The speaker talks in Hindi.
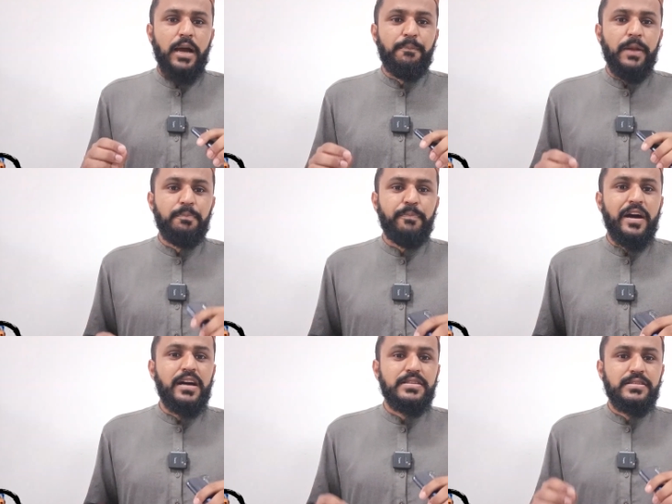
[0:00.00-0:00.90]
अपने
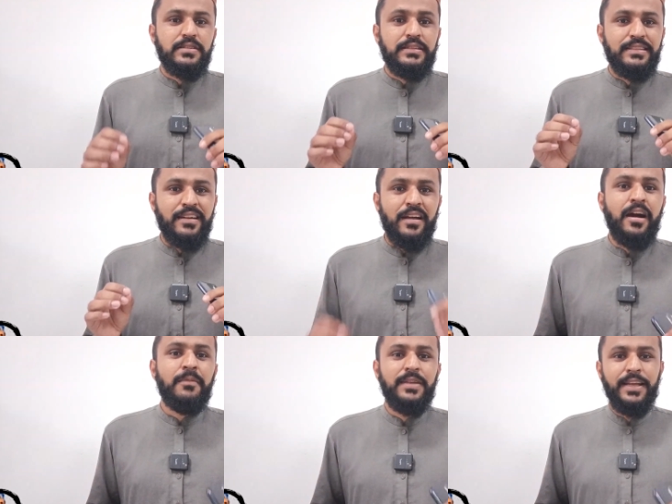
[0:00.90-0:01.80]
पास
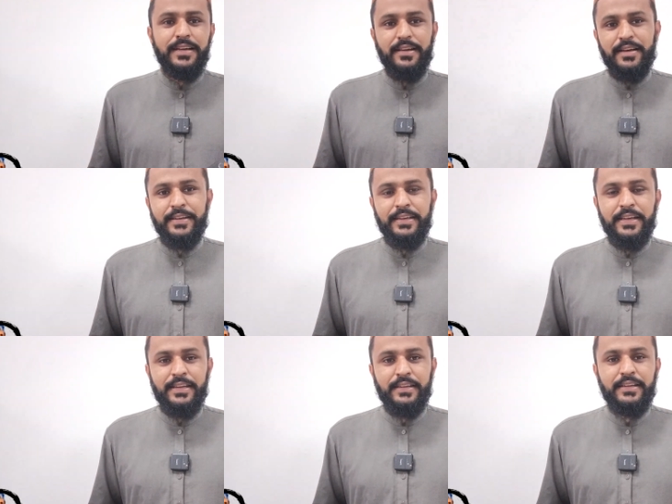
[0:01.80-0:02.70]
दरहम लेकर आने
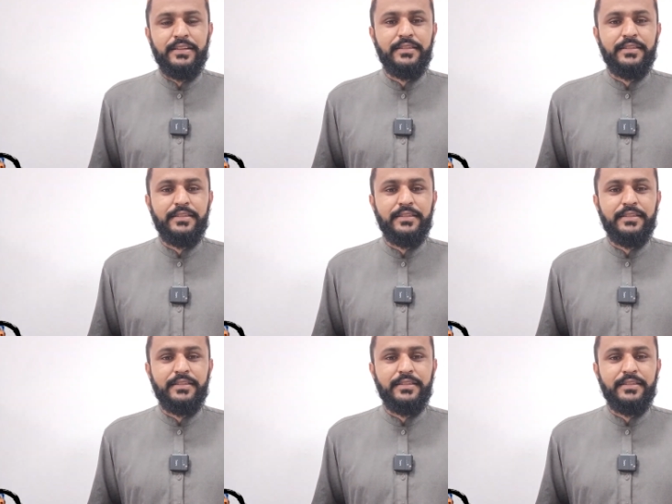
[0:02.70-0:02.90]
हैं